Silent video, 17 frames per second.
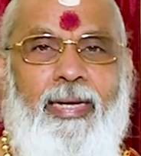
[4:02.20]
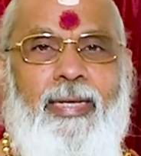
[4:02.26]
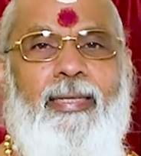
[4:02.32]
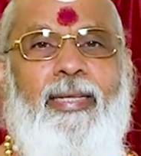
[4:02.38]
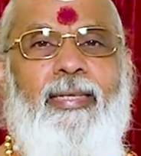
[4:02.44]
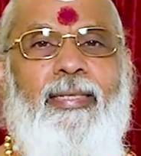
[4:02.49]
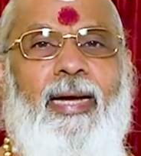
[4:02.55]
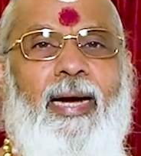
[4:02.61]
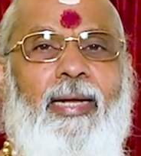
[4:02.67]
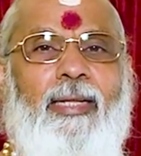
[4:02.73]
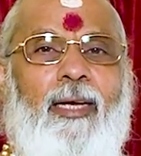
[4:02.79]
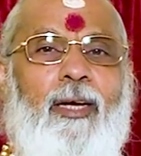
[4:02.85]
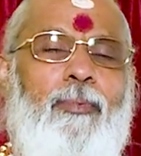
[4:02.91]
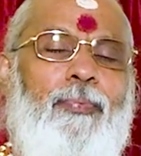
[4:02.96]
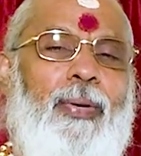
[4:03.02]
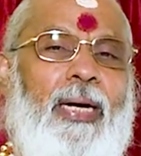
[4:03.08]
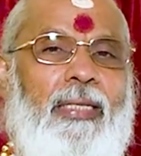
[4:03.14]
இந்த
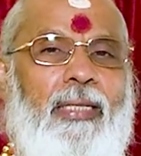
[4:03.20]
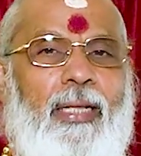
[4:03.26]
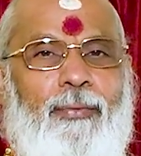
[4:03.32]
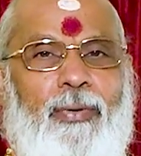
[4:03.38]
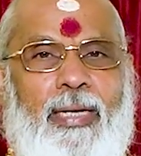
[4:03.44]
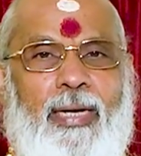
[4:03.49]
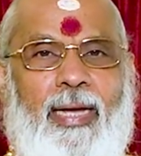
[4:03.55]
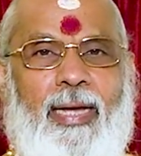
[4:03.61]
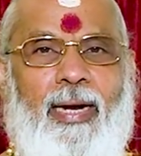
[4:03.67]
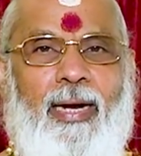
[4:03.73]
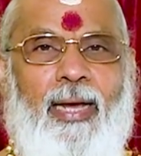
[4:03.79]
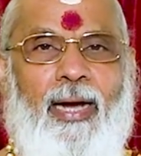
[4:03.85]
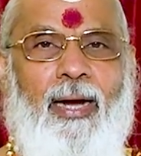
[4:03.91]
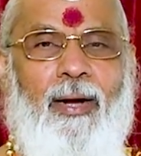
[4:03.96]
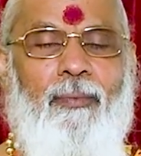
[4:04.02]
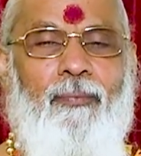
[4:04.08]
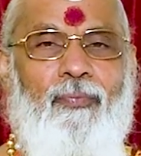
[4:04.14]
ஜாதகம் பார்த்தவங்க
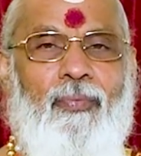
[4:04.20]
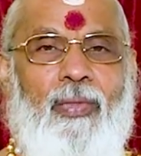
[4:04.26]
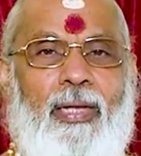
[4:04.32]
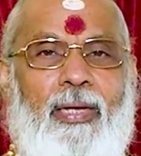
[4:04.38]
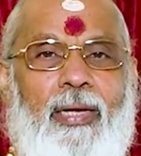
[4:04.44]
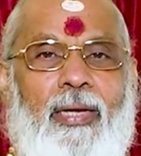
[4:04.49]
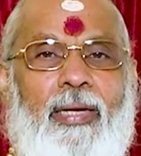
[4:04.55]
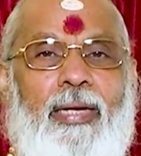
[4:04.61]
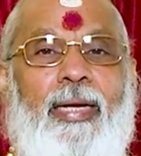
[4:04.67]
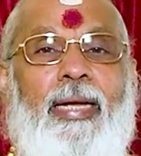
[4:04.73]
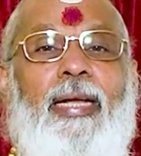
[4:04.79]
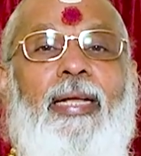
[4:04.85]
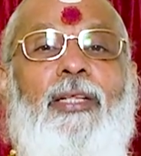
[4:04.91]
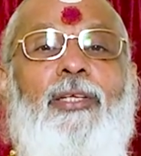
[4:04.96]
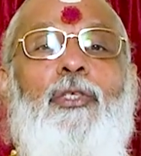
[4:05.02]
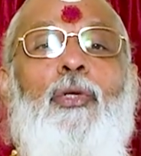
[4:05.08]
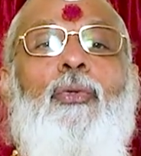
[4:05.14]
எல்லாம்
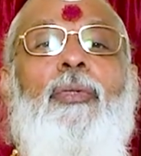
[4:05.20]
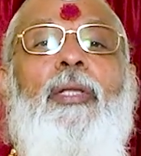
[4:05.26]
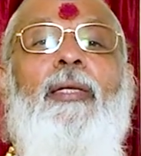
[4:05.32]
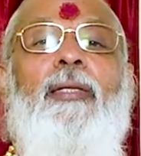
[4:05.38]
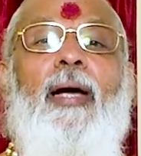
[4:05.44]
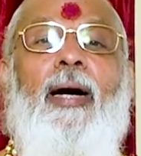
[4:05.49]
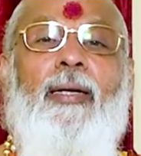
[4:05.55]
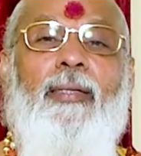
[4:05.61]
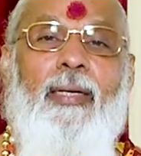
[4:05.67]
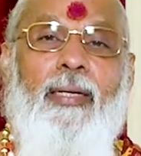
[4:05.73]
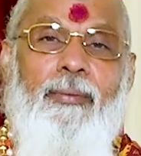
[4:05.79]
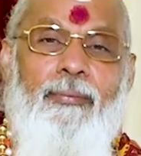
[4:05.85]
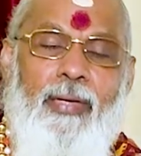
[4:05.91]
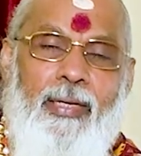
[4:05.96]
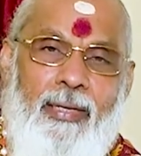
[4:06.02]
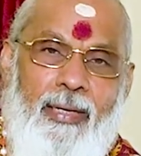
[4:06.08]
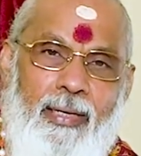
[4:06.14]
இது சுத்த
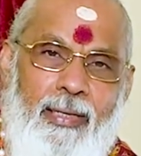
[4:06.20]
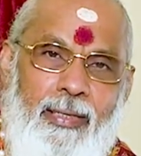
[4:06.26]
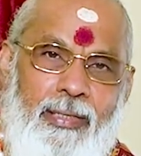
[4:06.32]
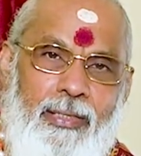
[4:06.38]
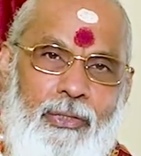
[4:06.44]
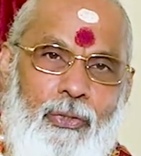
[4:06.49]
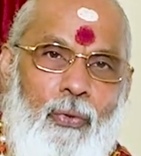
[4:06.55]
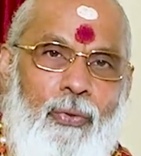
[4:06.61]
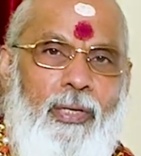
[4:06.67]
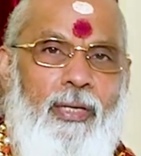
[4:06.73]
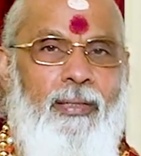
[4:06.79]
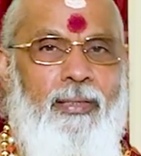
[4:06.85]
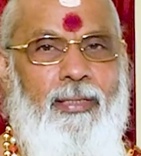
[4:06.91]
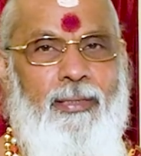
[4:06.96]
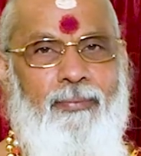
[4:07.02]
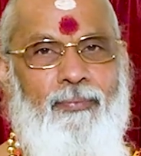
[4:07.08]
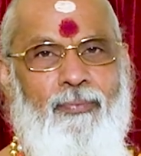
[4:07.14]
ஜாதகம் என்று
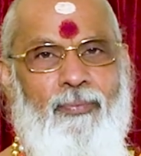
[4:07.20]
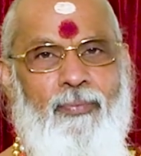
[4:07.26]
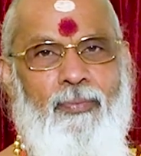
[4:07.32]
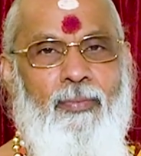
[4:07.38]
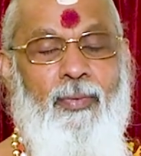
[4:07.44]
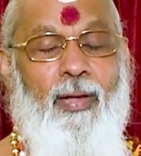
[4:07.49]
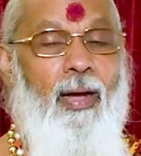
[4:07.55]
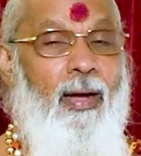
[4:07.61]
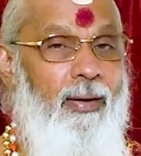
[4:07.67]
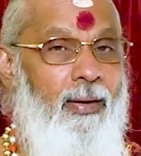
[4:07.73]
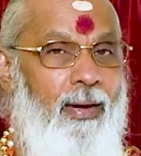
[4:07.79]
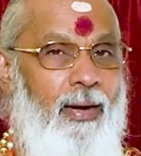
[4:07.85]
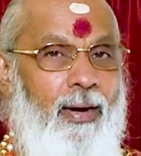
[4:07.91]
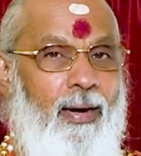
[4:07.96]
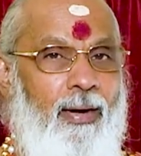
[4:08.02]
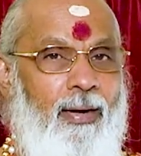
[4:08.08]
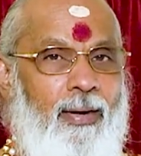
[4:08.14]
சொன்னது
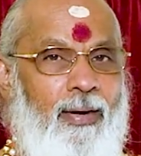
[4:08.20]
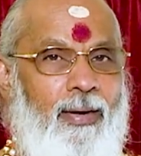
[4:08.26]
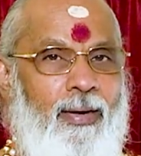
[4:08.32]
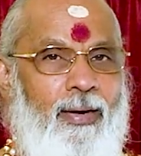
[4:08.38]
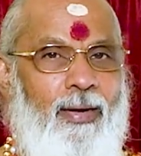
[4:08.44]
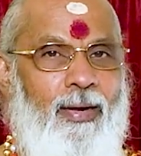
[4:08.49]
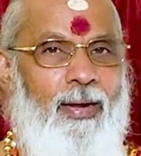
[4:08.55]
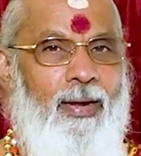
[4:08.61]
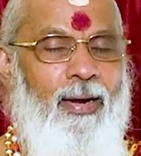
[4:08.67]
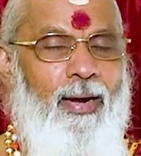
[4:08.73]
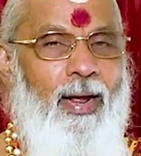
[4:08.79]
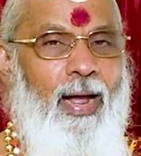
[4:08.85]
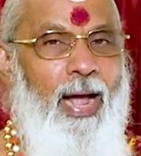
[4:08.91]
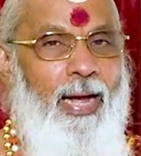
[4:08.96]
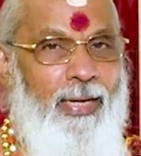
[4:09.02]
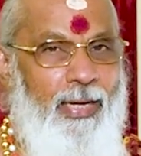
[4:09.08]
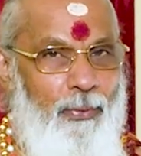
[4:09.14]
ஆனால்
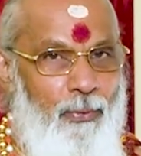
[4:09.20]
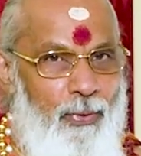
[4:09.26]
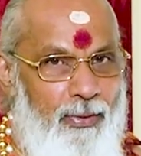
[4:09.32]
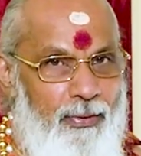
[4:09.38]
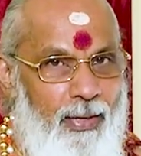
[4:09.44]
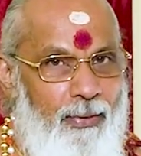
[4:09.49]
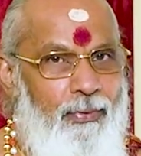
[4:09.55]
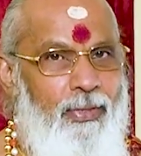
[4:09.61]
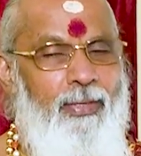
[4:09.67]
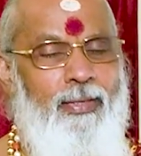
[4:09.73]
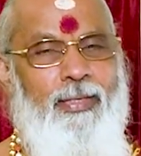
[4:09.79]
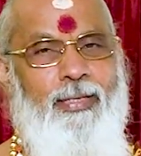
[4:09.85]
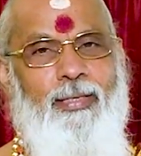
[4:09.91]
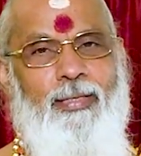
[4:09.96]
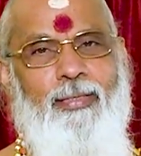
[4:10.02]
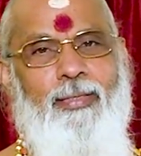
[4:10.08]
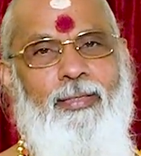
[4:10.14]
அங்கே ஒரு தவறு
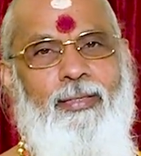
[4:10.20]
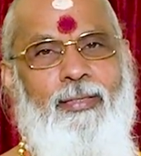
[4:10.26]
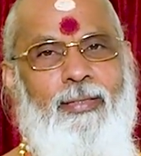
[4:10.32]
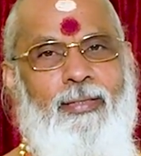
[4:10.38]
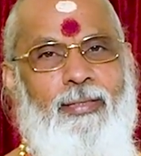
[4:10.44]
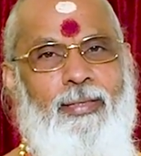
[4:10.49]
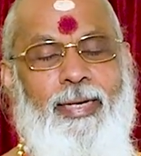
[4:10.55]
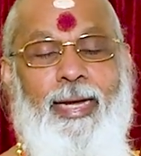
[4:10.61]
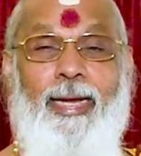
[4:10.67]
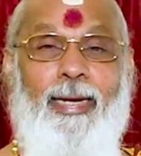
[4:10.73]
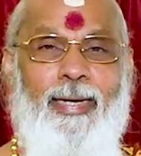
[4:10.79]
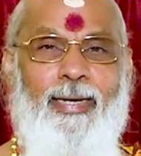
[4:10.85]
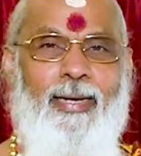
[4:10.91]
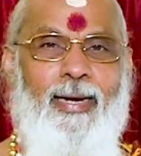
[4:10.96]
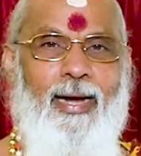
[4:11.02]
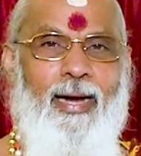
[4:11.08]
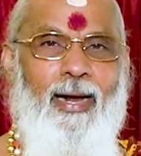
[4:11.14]
இருக்கிறது
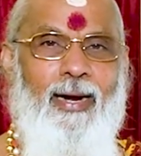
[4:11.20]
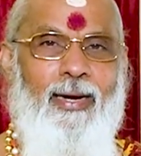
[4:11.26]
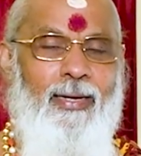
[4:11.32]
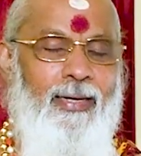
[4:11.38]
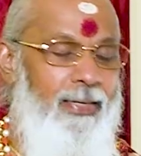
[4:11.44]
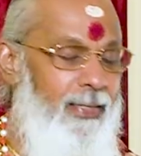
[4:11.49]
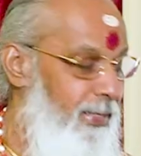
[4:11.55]
ஏனென்றால்